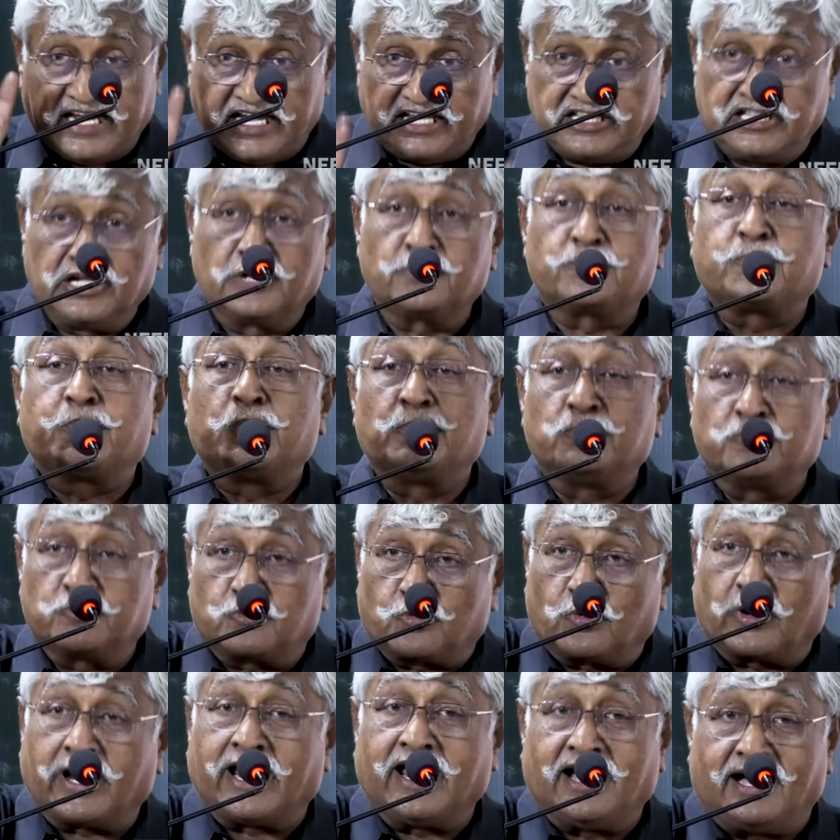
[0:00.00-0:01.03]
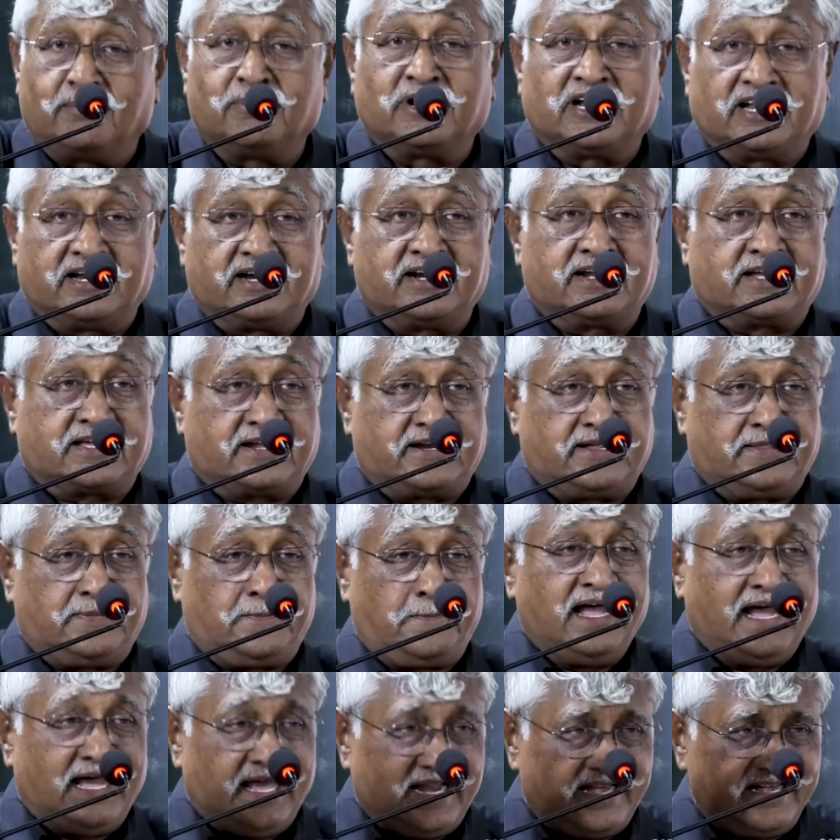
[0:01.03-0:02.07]
எதிர்ப்பும் குறையாமல் இருக்கிறது
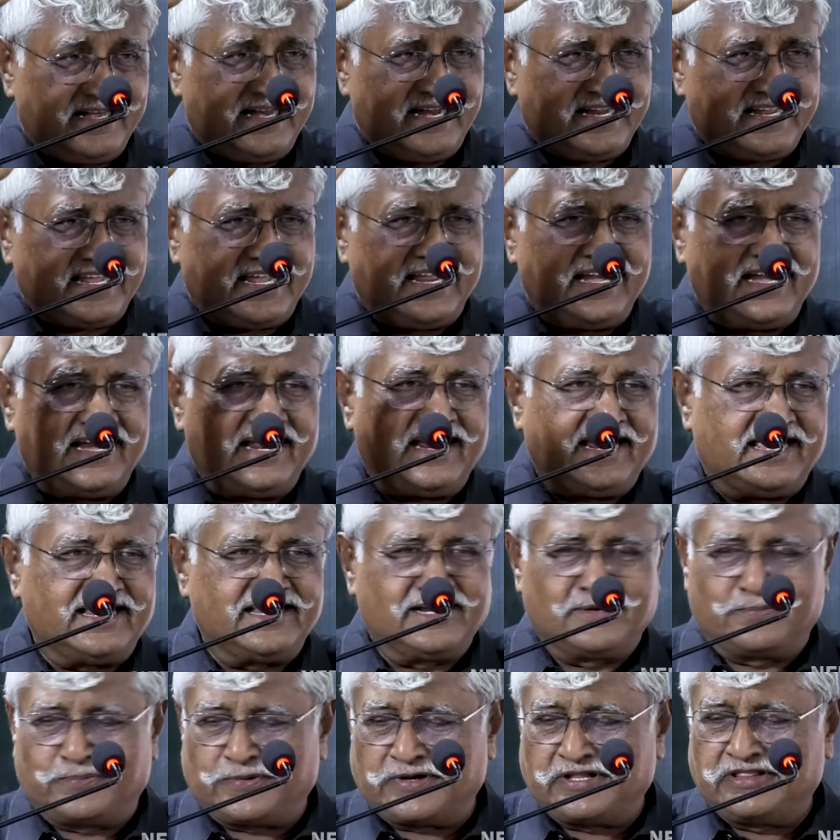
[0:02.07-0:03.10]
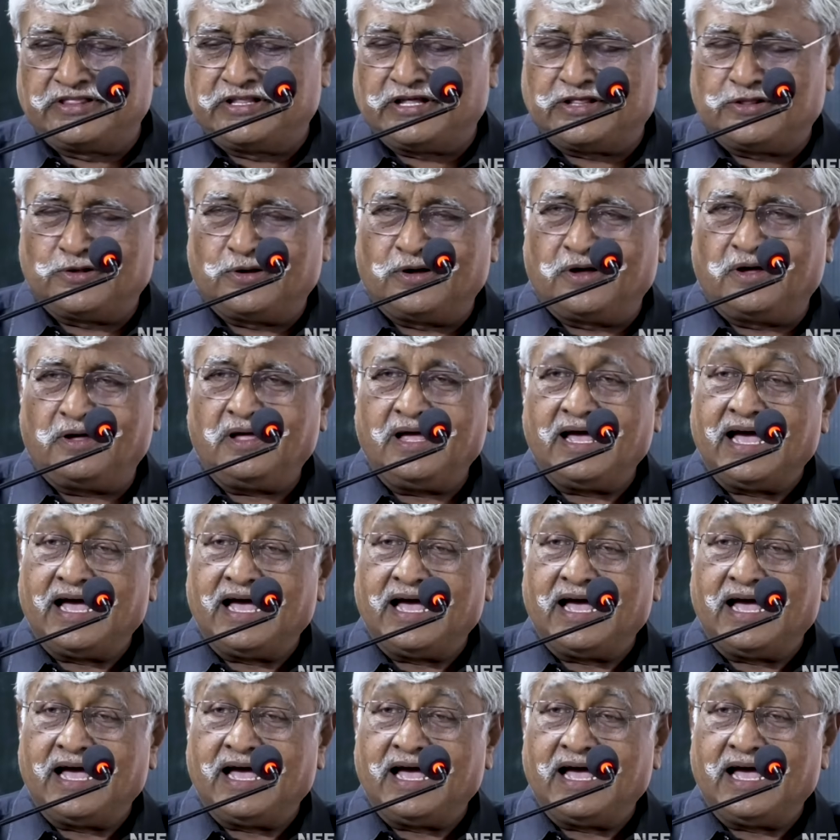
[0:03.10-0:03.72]
அன்றைக்கு என்ன எதிர்ப்பு இருந்ததோ